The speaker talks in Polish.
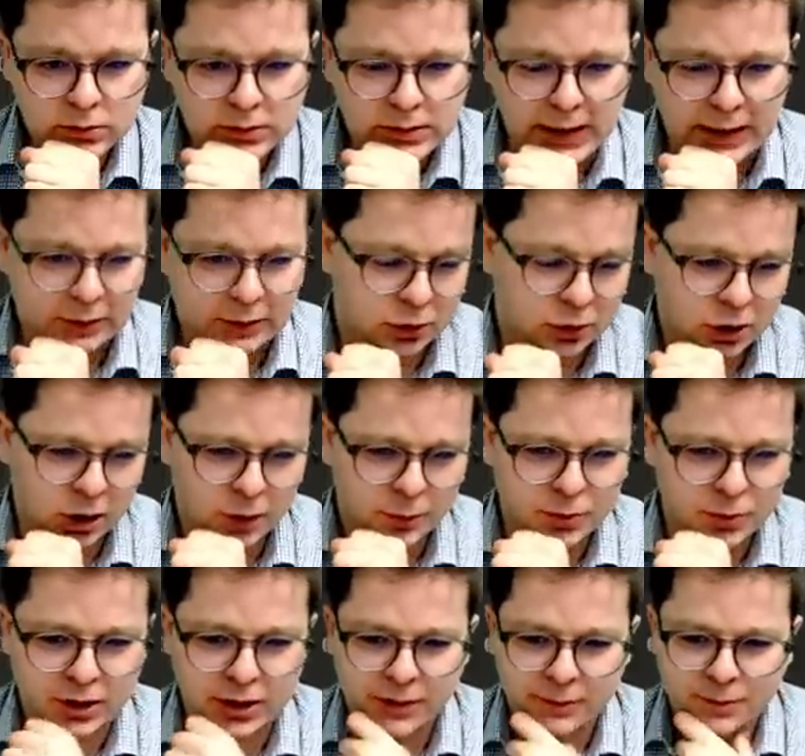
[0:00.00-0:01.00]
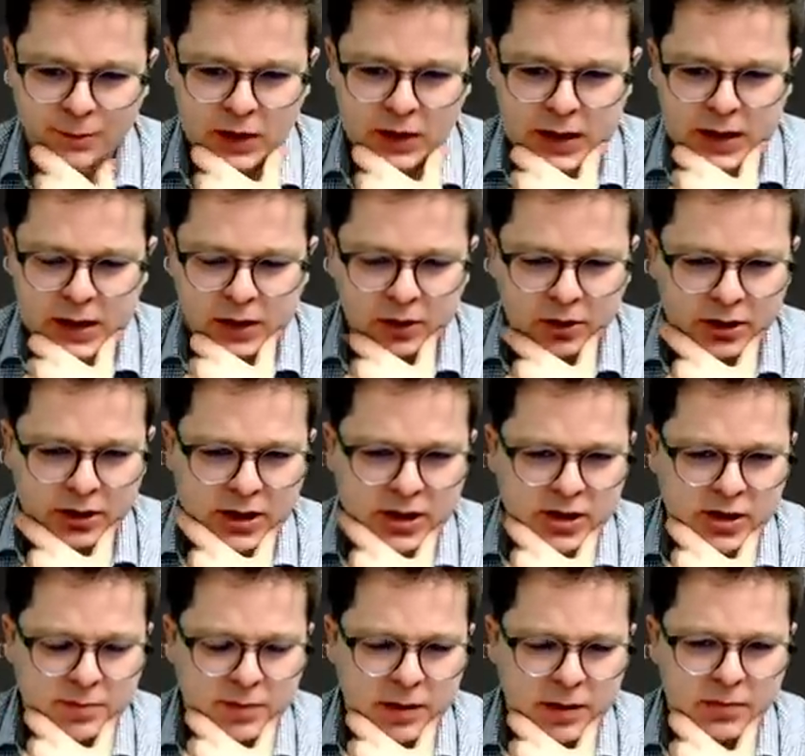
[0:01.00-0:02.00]
A, no to dobrze. To
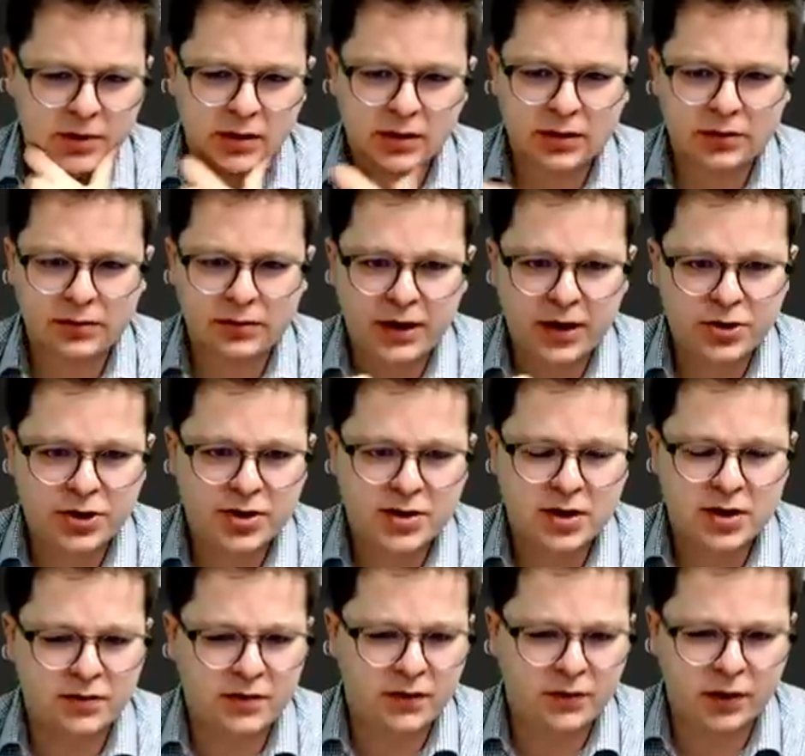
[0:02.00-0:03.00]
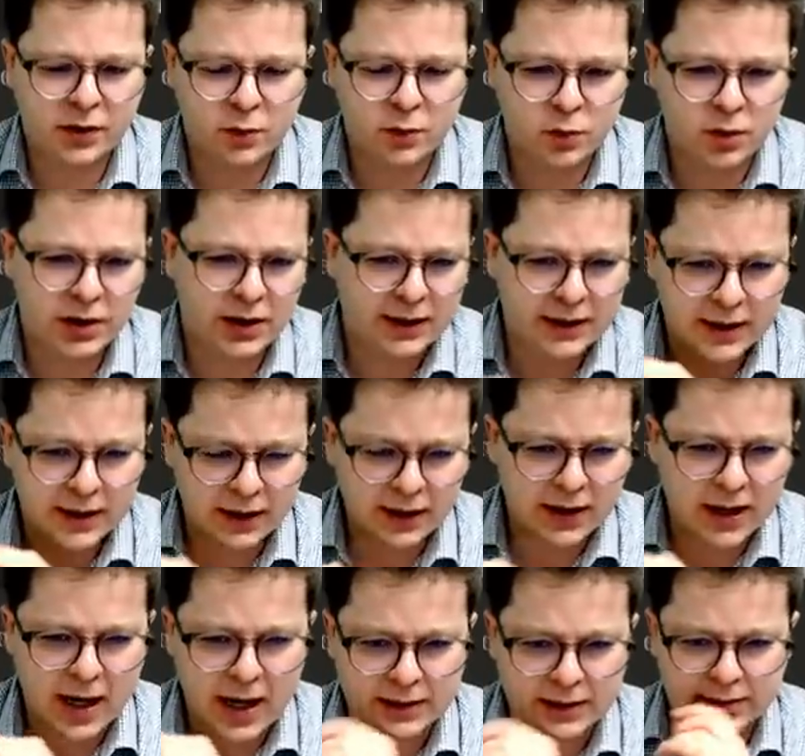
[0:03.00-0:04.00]
teraz mam e, wieżę za dwie figury i
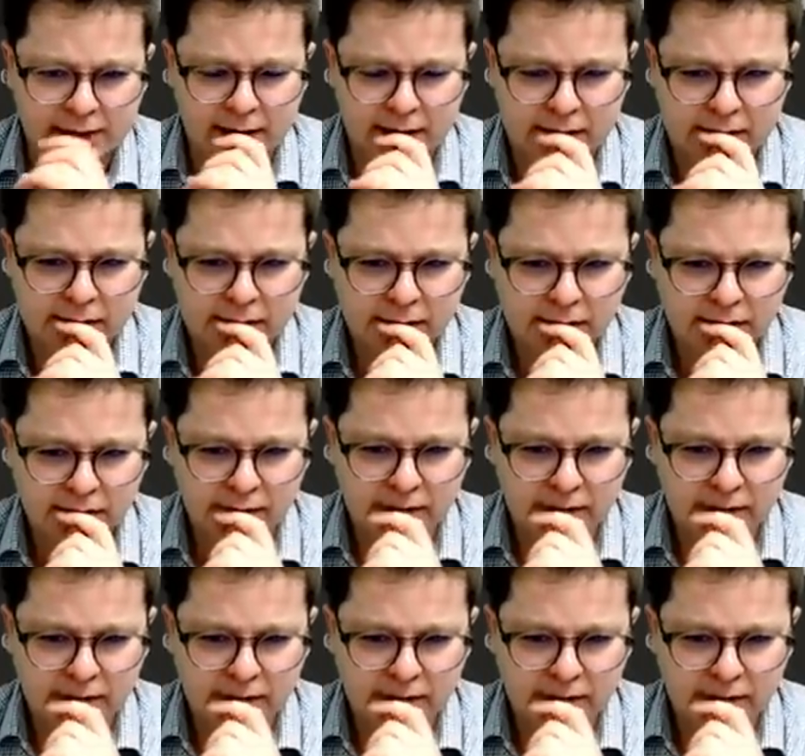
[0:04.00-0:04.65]
dalej atak.